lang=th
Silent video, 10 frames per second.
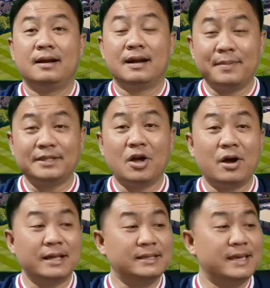เรามาต่อ
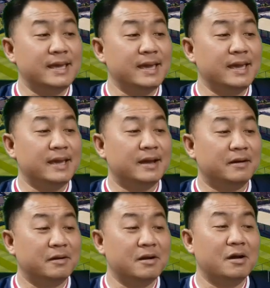กันที่
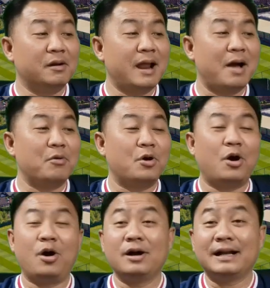เรื่องราวข
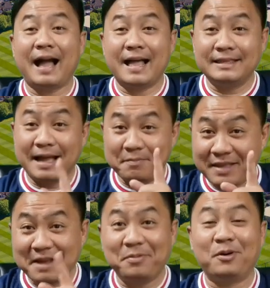องการทำ
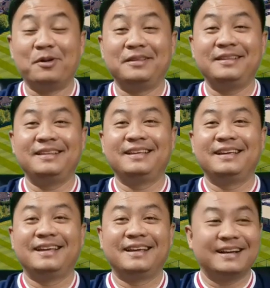นายผล
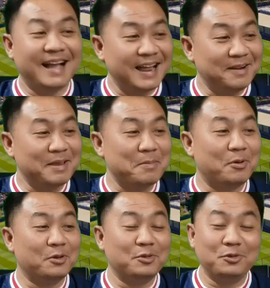การทำนายผ
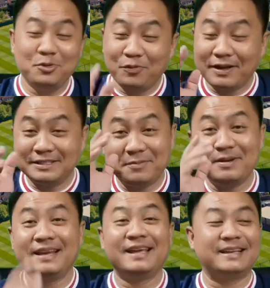ลยูฟาแชมเปี้
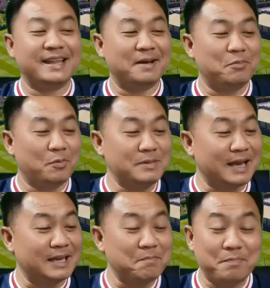ยนลีกเนี่ย ผมอยา
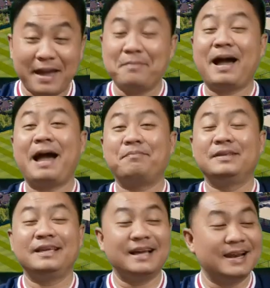กจะแปะภาพ
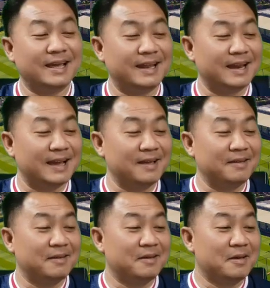นึงจังเลยนะคะ
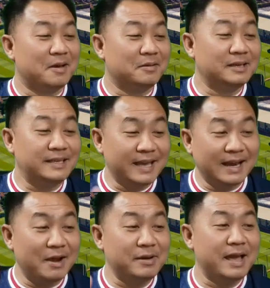จริงๆ
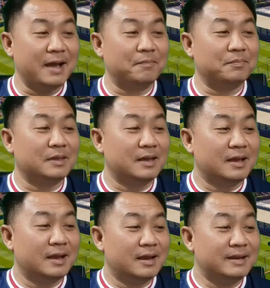แล้วเนี่ย
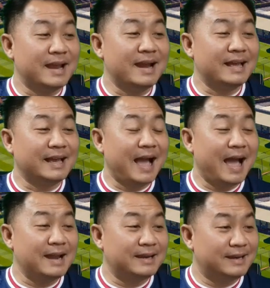ในรายกา
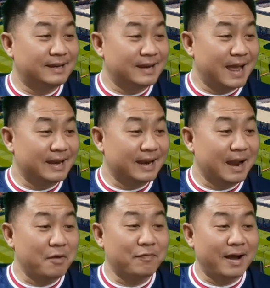ร อ่าเดี๋ยว
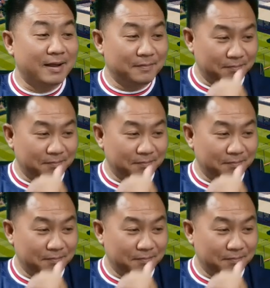เล่าให้ฟัง